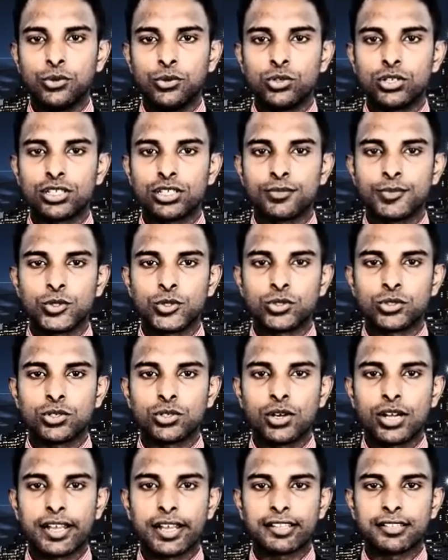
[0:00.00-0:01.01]
ஊடகம்
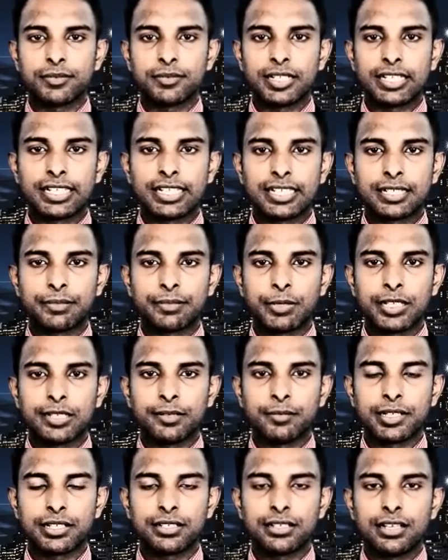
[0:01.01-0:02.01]
ஒன்றுக்கு கருத்து வெளியிட்ட
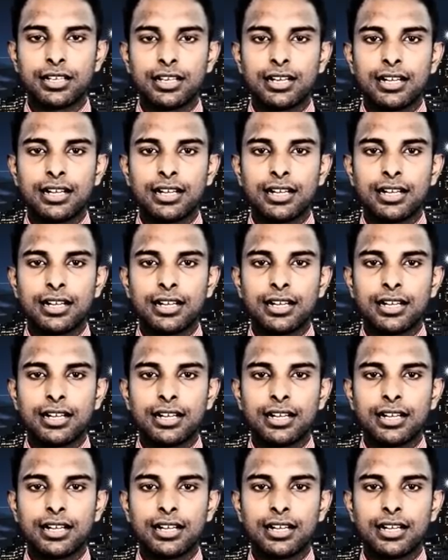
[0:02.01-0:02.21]
பிரதமர்